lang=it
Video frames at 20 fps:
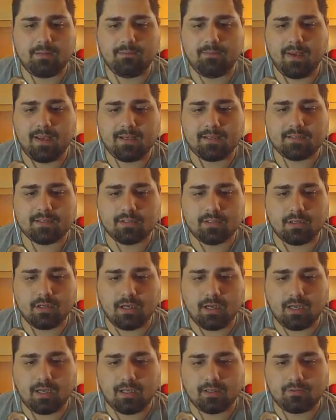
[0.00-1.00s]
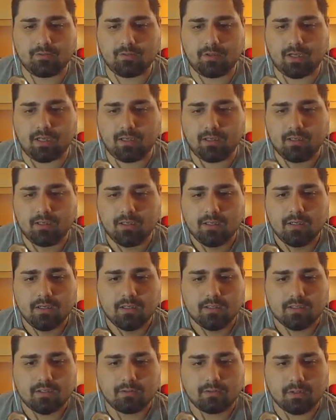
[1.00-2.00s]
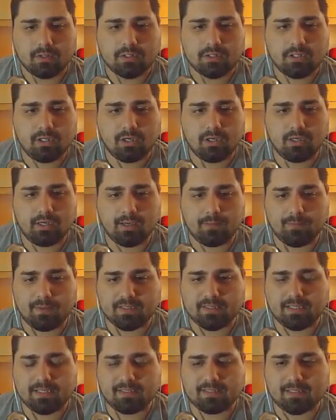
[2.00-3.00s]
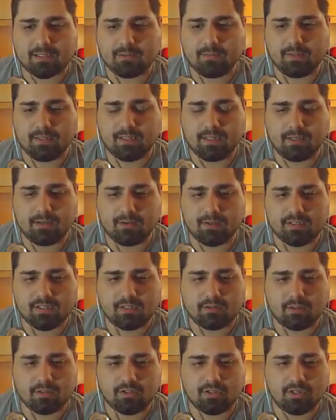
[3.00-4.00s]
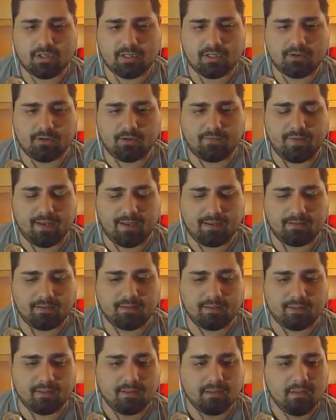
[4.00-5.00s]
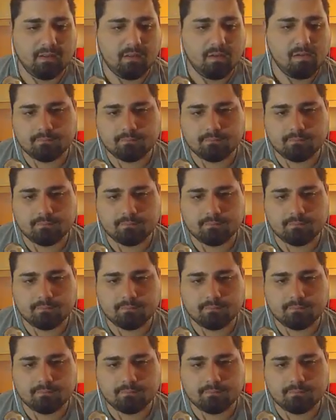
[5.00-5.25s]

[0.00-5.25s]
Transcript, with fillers: in mezzo ad una situazione abbastanza, come dire, una situazione rovente.